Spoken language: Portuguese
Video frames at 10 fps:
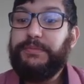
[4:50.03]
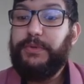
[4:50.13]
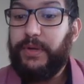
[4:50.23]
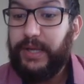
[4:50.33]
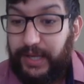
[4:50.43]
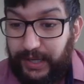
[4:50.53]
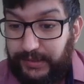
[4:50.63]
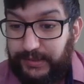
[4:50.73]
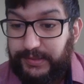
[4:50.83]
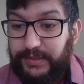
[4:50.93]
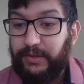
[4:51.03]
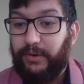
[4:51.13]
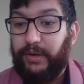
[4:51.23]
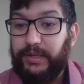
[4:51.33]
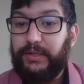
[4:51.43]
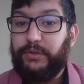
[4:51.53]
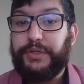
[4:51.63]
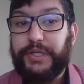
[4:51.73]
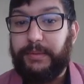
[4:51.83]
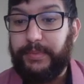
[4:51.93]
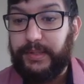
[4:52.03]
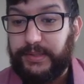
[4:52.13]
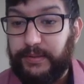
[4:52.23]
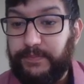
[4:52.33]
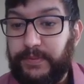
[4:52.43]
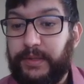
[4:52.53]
mil reais. Olha que dor de cabeça.